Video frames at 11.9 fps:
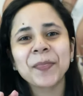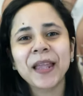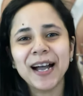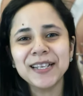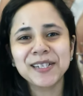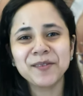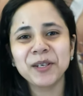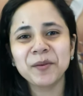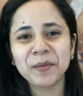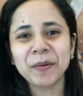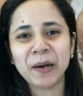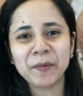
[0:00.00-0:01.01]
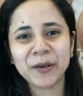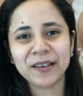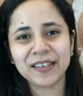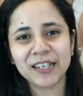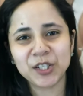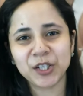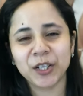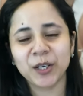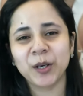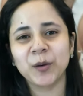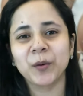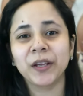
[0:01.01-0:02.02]
आज की वीडियो में मैं आप लोगों के साथ शेयर
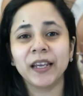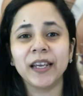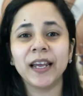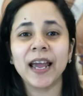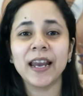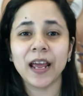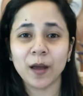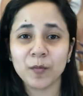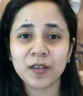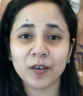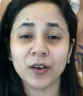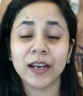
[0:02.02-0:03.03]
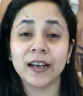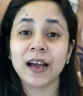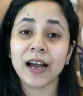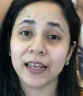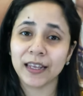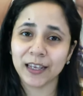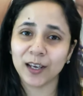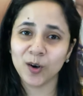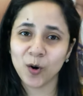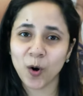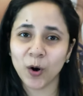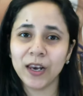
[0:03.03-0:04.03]
करूंगी एन अमेज़ॉन एंड आइकिया
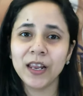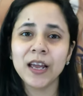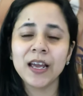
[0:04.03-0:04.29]
हॉल